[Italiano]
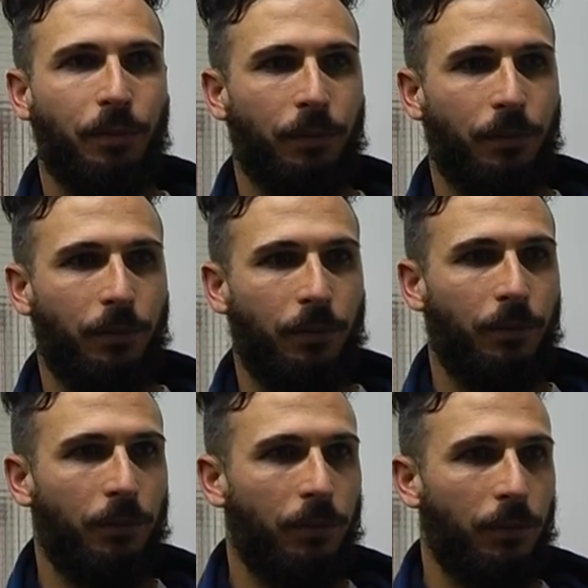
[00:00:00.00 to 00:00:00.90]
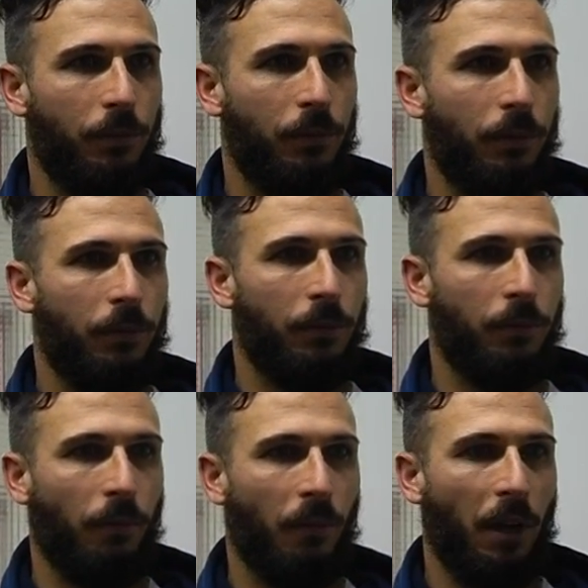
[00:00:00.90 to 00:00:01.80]
Dove è stata vinta
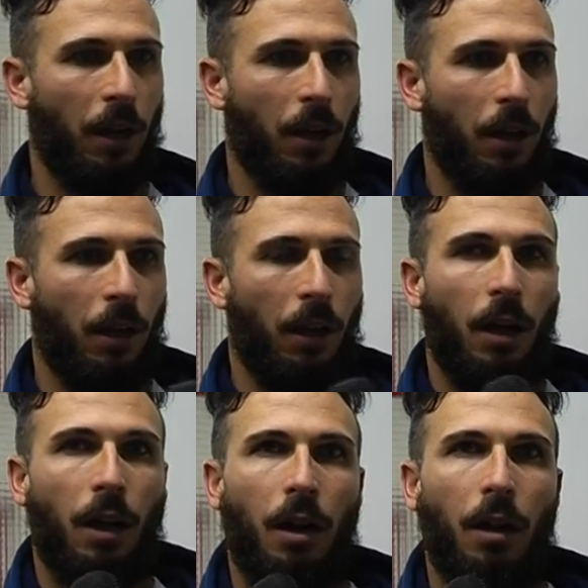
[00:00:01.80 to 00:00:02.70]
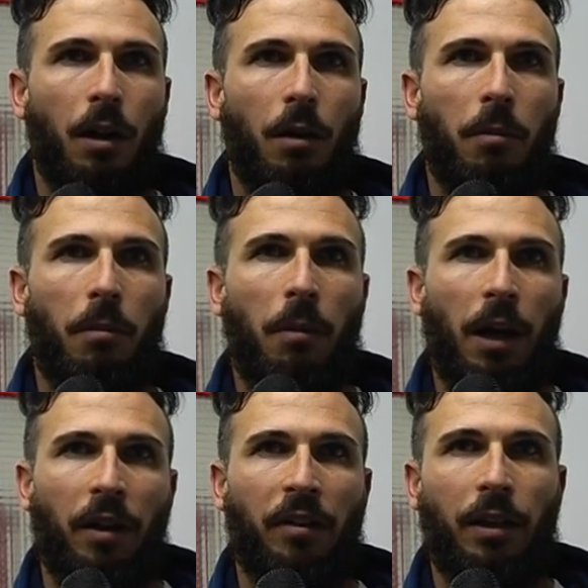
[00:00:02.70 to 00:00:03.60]
soprattutto oggi la partita?
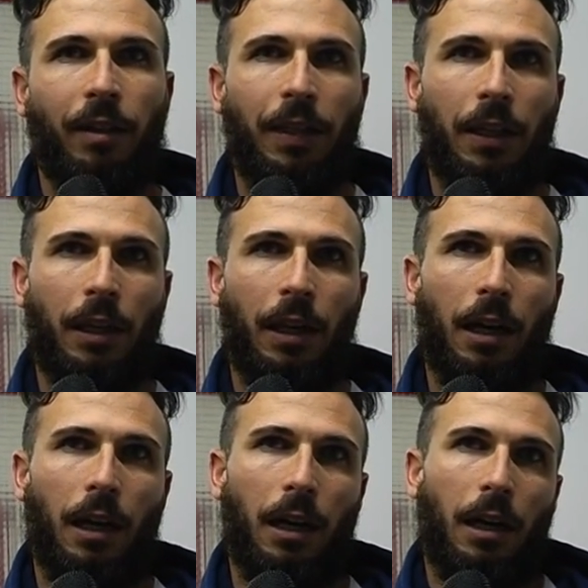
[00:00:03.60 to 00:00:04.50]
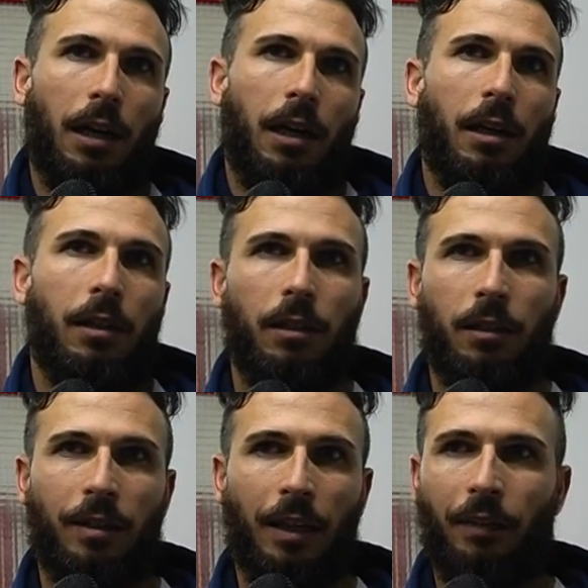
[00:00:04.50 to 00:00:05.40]
Ma è stata, vinta,
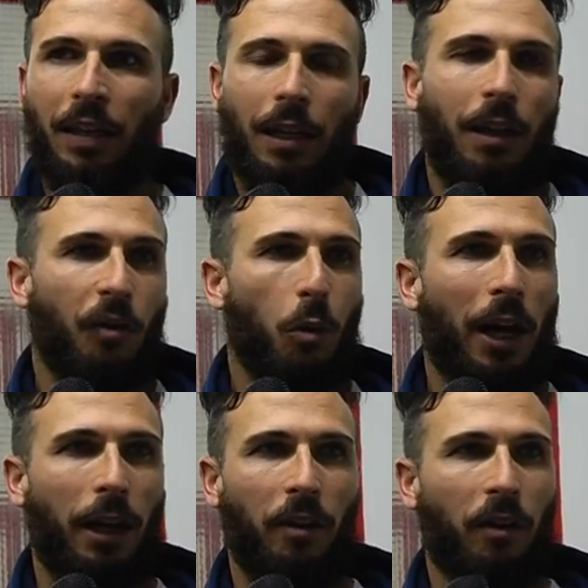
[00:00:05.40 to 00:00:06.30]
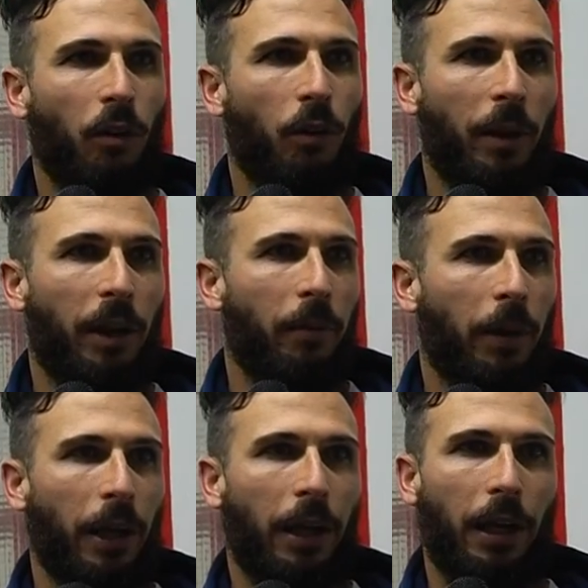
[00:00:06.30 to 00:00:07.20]
è stata vinta da squadra secondo me,
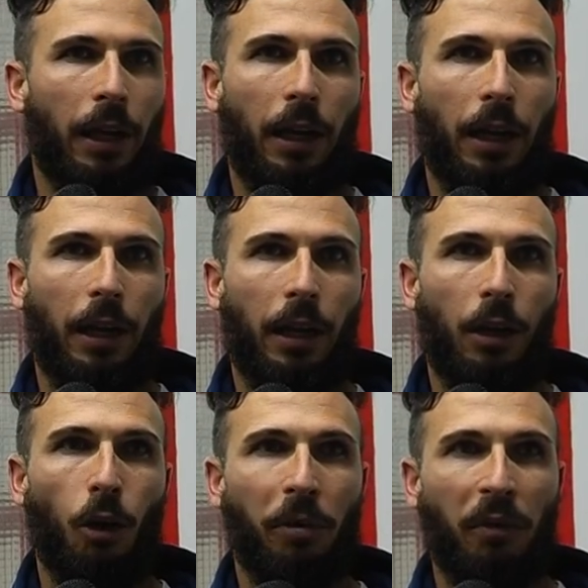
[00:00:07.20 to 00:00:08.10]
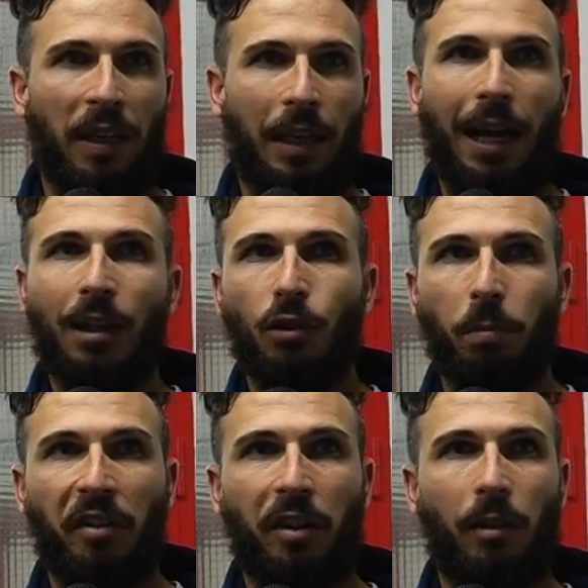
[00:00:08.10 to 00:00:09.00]
perché doppio vantaggio,
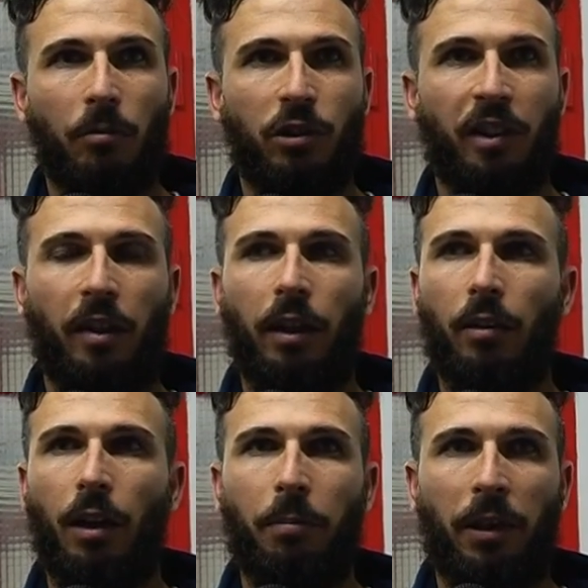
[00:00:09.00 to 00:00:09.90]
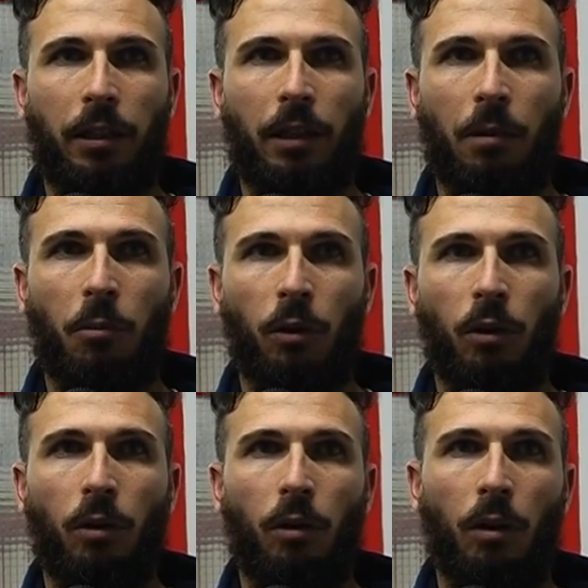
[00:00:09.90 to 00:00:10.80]
poi stavamo gestendo la partita in
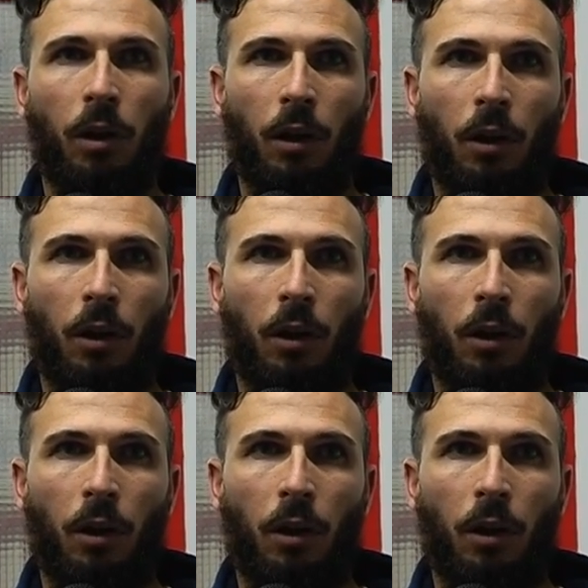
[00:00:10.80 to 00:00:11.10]
modo